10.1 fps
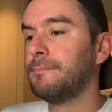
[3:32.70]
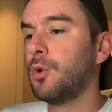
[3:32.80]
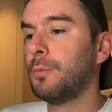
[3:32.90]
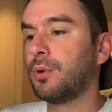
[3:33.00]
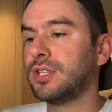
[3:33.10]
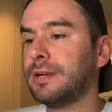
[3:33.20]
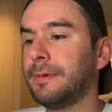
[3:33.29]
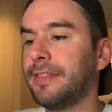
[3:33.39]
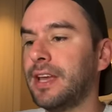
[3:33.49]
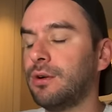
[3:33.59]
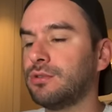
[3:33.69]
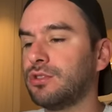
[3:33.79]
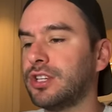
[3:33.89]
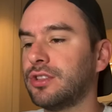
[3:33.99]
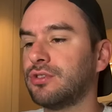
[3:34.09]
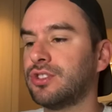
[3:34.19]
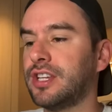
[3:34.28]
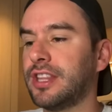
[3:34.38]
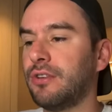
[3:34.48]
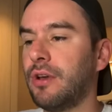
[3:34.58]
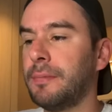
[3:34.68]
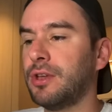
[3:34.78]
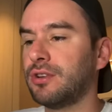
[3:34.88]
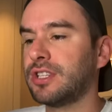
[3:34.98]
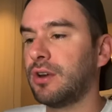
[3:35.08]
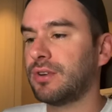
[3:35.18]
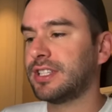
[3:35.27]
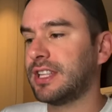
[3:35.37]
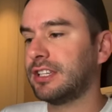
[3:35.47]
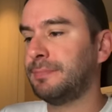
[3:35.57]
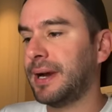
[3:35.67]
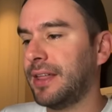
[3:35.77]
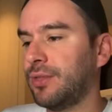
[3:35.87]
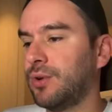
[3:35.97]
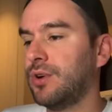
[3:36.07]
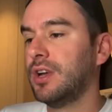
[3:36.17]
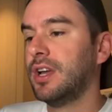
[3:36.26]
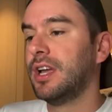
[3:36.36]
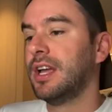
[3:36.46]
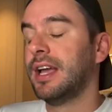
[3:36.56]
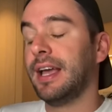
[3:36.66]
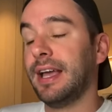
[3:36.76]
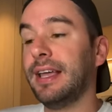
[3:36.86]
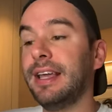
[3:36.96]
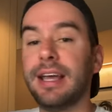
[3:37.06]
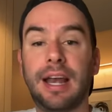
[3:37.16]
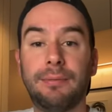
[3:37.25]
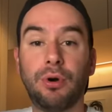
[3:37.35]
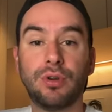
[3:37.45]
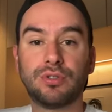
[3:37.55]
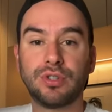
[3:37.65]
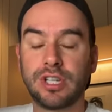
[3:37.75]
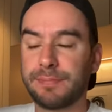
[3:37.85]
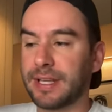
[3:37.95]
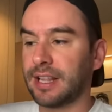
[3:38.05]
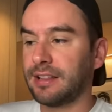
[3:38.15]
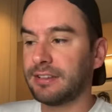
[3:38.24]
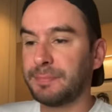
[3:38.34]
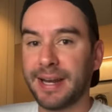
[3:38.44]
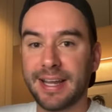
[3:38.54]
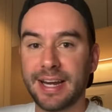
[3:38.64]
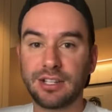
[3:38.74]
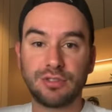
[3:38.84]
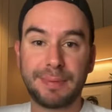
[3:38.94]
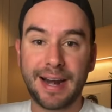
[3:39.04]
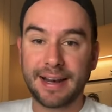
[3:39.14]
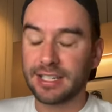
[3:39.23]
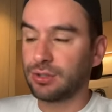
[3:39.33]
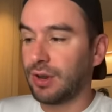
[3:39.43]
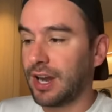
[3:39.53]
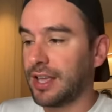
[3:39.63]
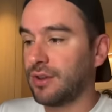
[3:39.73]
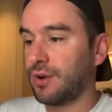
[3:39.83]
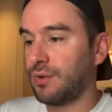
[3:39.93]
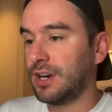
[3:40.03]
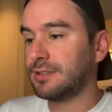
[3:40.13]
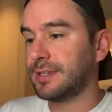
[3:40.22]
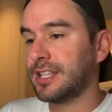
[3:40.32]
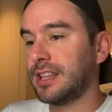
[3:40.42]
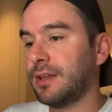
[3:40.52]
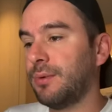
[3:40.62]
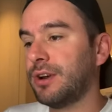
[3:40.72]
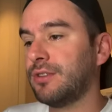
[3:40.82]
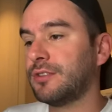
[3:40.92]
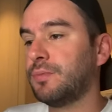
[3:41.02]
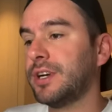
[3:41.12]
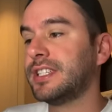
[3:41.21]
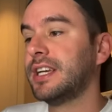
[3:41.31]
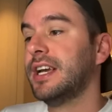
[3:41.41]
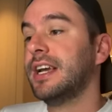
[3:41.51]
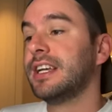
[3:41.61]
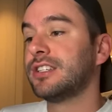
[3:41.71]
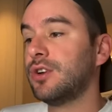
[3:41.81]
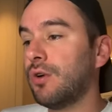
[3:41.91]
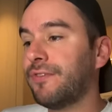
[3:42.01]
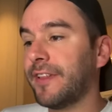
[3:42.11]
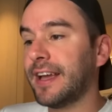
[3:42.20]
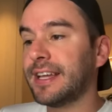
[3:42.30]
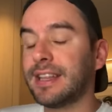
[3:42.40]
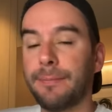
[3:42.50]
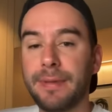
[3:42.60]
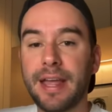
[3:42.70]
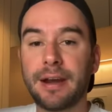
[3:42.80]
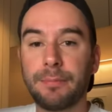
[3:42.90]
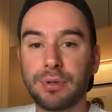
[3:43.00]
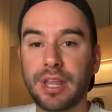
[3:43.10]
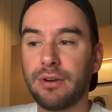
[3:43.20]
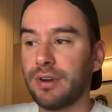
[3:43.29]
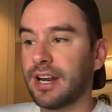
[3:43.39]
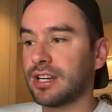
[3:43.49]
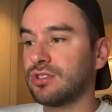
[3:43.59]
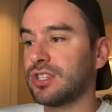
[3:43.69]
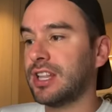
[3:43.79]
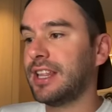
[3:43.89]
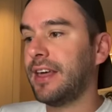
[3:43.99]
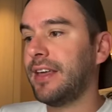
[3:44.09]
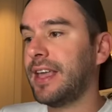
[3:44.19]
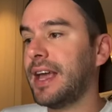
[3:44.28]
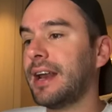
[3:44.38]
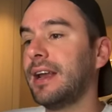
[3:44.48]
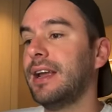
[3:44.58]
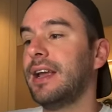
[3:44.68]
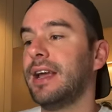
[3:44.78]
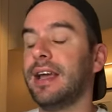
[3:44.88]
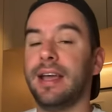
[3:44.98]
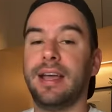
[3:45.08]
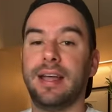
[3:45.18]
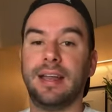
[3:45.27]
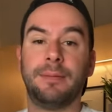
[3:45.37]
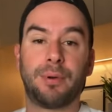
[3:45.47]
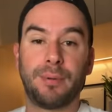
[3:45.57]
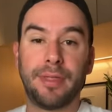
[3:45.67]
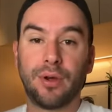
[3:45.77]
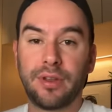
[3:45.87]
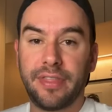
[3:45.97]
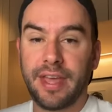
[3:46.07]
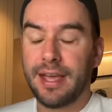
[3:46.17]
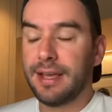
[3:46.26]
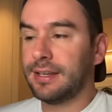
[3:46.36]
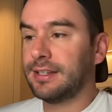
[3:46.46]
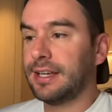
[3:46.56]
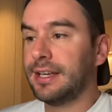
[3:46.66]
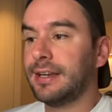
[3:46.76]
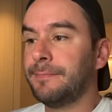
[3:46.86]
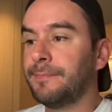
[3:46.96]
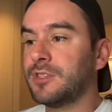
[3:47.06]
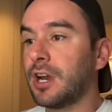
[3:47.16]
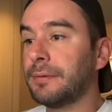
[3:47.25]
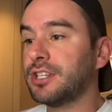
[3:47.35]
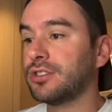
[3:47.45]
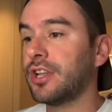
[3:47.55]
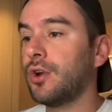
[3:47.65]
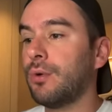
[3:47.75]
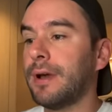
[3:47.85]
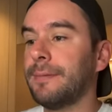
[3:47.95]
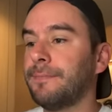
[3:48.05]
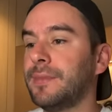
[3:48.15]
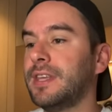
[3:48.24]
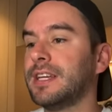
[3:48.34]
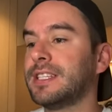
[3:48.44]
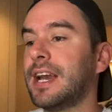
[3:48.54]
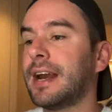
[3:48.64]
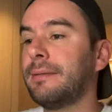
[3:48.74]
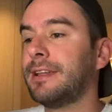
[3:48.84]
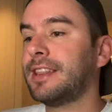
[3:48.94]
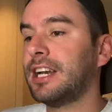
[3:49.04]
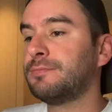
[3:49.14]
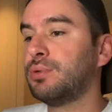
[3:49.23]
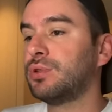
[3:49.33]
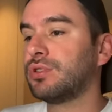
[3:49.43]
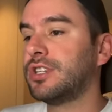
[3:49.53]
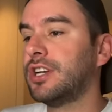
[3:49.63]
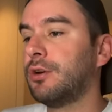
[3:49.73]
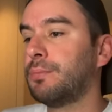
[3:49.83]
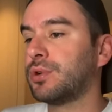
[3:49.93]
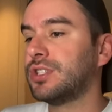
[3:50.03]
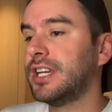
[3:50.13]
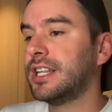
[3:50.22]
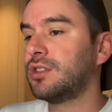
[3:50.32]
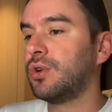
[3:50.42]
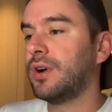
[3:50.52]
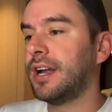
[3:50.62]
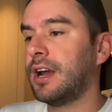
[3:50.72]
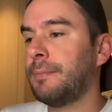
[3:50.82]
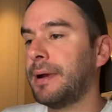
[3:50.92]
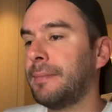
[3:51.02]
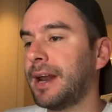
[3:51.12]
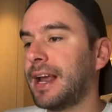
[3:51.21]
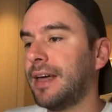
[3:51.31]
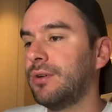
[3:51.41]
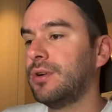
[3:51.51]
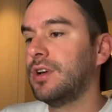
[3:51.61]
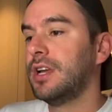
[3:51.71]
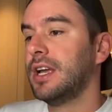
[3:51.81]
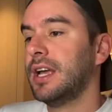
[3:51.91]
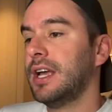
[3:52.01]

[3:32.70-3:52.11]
muy por encima de 889 millones de lo que está esperando. Eh, y elevó sus expectativas para ingresos para el resto del año, lo cual es bastante bueno. Después, Snowflake también reportaron ingresos el día de ayer, eh, el proveedor de em, servicios de nube, y están arriba 3.5% en el premercado